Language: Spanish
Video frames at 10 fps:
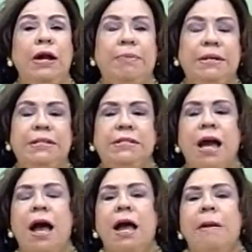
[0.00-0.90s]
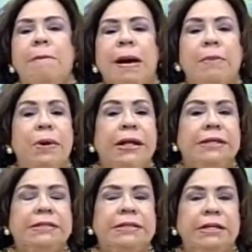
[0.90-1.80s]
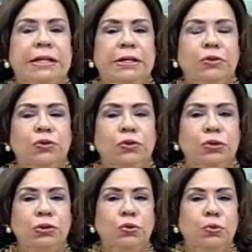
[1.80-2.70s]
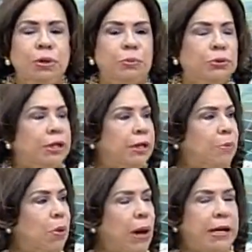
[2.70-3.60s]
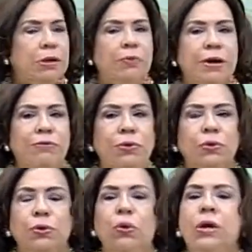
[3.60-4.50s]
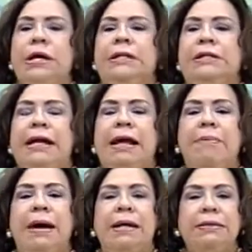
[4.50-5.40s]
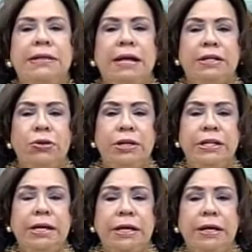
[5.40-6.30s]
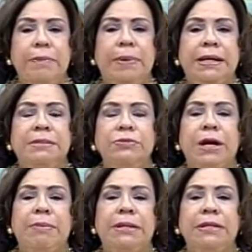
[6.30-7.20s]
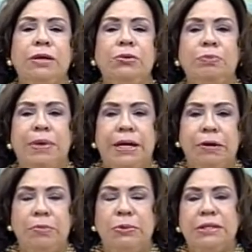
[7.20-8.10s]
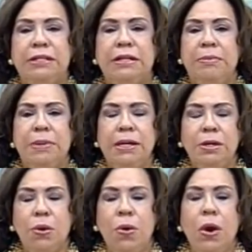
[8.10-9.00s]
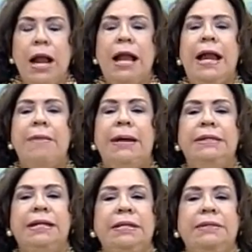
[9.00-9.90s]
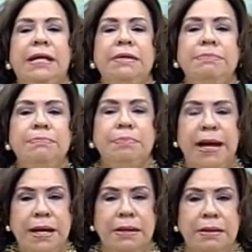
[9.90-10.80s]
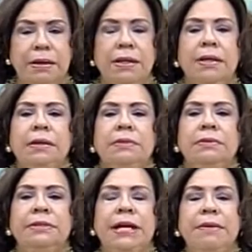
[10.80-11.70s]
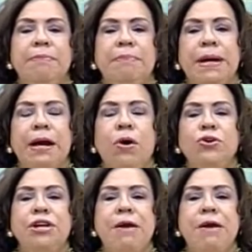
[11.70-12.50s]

la bestia, vamos a decirles que nosotros estuvimos, tenemos ahí una foto de la banda, yo le dije que parece una banda grupera como de esa de México, la banda Denver Denbe o